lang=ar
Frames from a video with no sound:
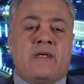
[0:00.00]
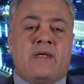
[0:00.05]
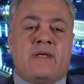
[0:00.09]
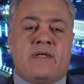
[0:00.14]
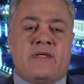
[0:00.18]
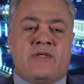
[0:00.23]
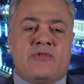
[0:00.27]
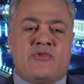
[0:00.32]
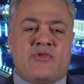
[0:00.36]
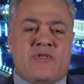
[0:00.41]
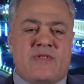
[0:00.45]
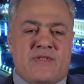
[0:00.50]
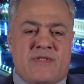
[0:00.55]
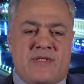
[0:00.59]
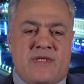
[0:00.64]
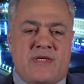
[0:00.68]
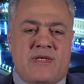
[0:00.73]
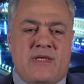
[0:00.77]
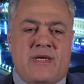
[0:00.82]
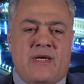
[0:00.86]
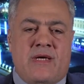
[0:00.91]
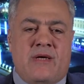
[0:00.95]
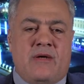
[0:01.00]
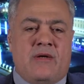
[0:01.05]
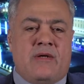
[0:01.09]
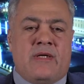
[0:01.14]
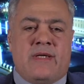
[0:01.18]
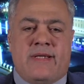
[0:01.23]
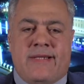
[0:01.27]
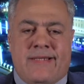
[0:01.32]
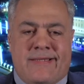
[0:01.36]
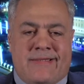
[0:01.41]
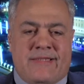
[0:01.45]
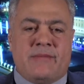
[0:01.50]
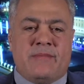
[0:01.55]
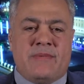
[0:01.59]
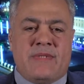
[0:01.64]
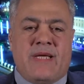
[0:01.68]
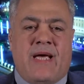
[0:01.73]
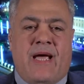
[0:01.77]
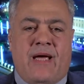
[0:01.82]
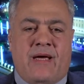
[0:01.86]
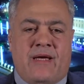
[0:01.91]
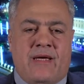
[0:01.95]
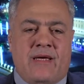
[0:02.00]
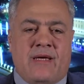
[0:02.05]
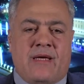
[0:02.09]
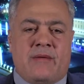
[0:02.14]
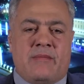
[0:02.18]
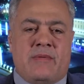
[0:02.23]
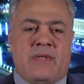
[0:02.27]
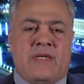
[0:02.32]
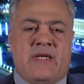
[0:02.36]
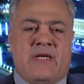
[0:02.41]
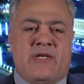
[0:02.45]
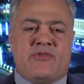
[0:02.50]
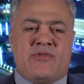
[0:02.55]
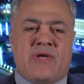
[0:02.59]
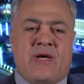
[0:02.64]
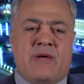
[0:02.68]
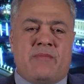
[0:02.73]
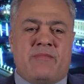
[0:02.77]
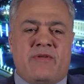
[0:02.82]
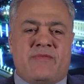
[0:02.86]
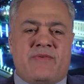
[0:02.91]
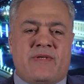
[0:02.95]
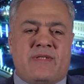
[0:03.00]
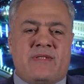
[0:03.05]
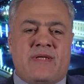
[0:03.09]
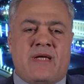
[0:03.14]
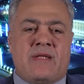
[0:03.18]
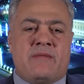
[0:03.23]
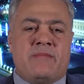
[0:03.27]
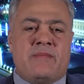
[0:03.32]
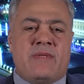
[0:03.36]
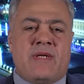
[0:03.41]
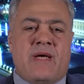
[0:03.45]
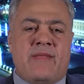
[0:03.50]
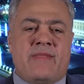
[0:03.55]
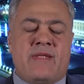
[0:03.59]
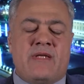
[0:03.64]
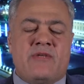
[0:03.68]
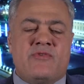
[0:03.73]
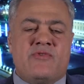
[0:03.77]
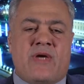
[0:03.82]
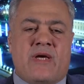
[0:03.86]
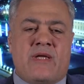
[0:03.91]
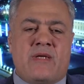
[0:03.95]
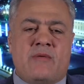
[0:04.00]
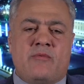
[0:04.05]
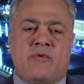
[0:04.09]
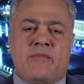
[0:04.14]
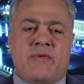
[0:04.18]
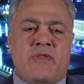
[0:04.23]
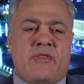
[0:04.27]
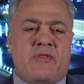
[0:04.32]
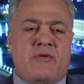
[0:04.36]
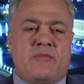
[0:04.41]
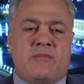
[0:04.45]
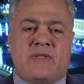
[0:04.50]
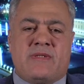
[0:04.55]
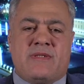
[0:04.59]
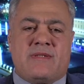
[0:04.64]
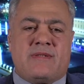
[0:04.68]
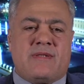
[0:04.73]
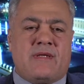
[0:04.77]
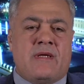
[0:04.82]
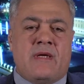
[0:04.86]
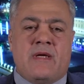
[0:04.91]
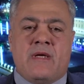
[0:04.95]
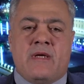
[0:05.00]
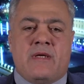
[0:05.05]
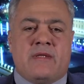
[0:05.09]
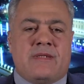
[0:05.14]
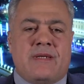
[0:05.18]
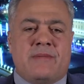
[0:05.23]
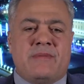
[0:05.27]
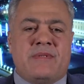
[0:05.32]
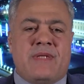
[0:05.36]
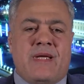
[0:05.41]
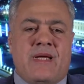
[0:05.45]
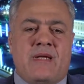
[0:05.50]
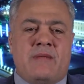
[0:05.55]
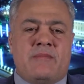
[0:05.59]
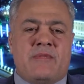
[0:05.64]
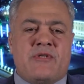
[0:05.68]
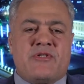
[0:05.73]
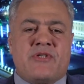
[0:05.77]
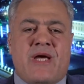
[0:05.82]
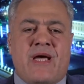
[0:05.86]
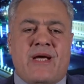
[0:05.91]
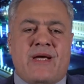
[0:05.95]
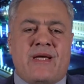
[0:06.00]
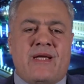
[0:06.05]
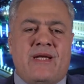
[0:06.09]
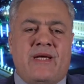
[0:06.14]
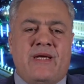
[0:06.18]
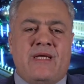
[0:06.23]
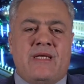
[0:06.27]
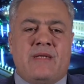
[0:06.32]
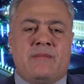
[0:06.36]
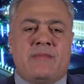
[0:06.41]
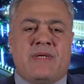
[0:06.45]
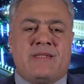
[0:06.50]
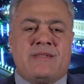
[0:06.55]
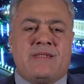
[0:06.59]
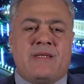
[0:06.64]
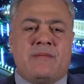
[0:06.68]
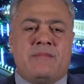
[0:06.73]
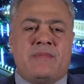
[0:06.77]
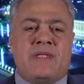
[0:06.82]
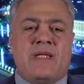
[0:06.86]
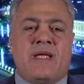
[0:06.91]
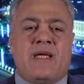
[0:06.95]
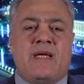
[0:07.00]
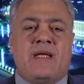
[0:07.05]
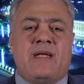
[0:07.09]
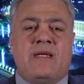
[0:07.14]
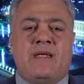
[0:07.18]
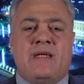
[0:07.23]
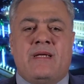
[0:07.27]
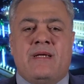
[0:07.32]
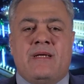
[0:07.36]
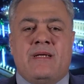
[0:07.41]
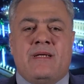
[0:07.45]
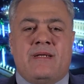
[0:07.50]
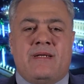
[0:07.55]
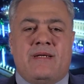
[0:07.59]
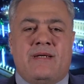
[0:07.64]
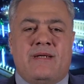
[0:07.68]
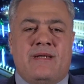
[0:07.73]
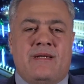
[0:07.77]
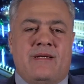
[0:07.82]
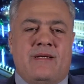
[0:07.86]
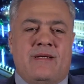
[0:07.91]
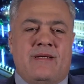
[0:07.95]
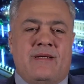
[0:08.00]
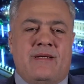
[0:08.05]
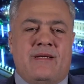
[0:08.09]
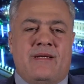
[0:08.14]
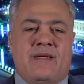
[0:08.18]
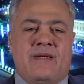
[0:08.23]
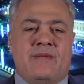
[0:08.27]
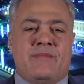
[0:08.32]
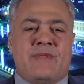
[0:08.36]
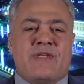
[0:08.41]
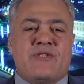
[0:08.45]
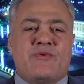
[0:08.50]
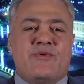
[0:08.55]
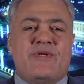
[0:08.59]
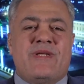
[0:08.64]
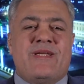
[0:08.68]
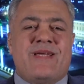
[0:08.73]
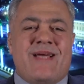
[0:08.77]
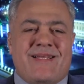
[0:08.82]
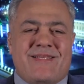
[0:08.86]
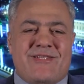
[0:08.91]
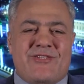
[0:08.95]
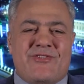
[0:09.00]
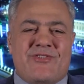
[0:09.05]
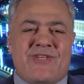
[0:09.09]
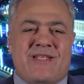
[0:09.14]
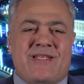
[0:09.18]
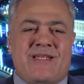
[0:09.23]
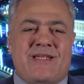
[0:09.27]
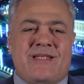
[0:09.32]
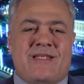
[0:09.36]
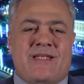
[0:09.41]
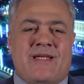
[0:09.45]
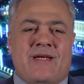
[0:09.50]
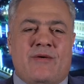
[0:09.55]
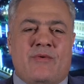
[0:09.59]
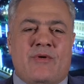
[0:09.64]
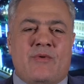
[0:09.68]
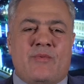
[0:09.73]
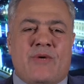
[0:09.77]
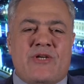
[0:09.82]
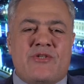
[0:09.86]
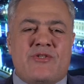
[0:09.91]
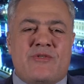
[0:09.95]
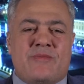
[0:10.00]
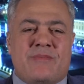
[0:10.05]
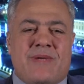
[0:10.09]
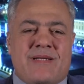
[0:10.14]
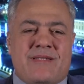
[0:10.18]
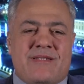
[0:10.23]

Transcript: جنسيه اللي تبدا حقيقه بالاعجاب بالفتاه من هذا الجانب ومن ثم تبدا المشاكل حينما تبدا آه، المسؤوليات الجديدة والواجبات